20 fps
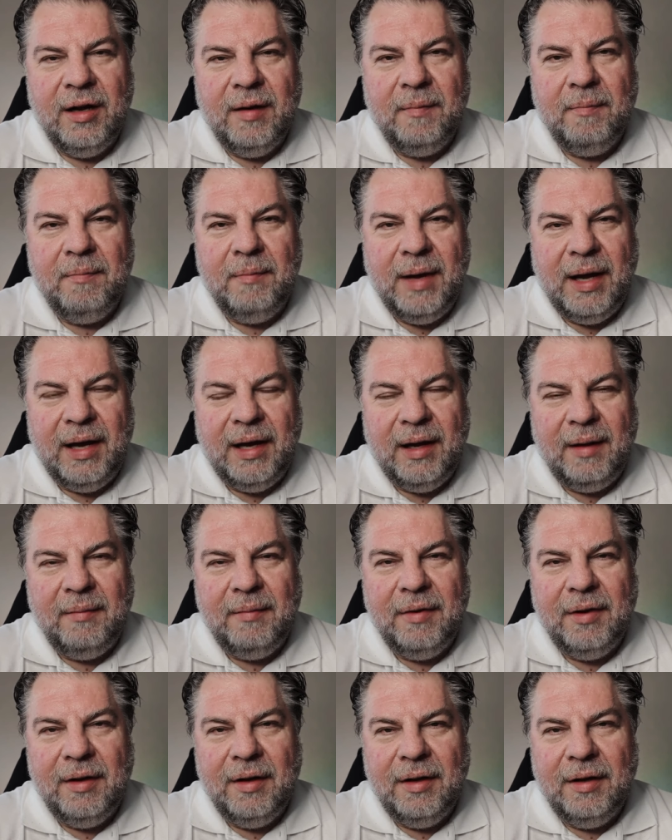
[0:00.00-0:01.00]

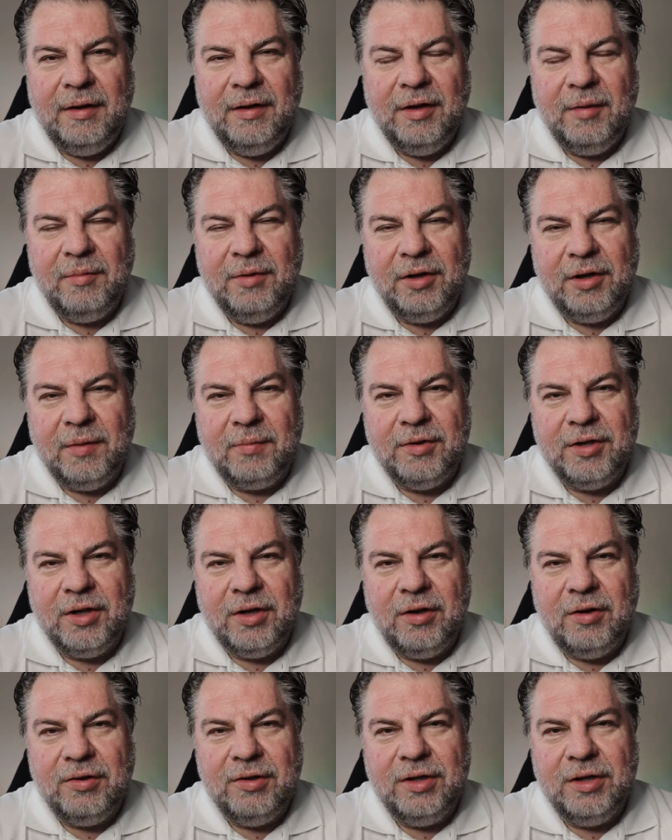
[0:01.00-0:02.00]
mailem do mnie to
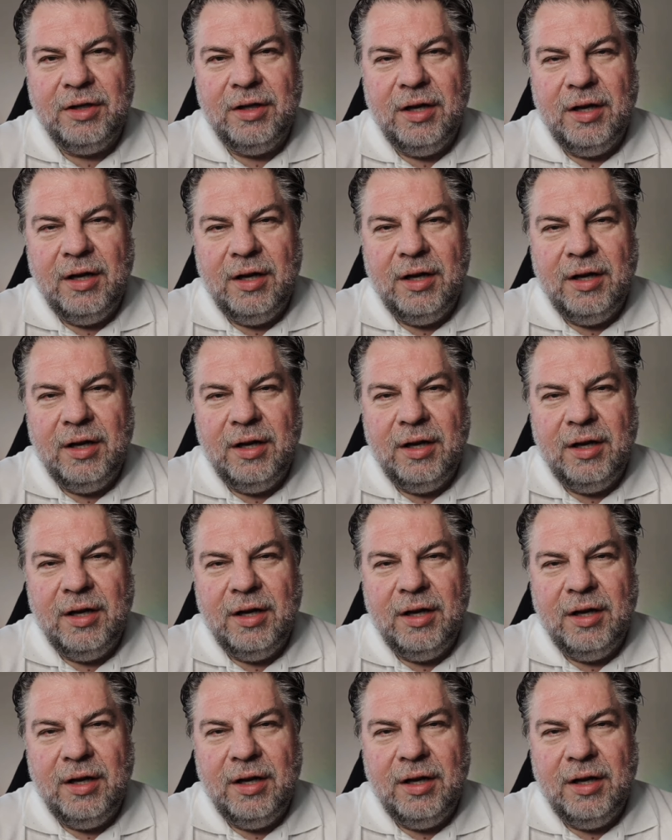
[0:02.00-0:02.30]
przychodzi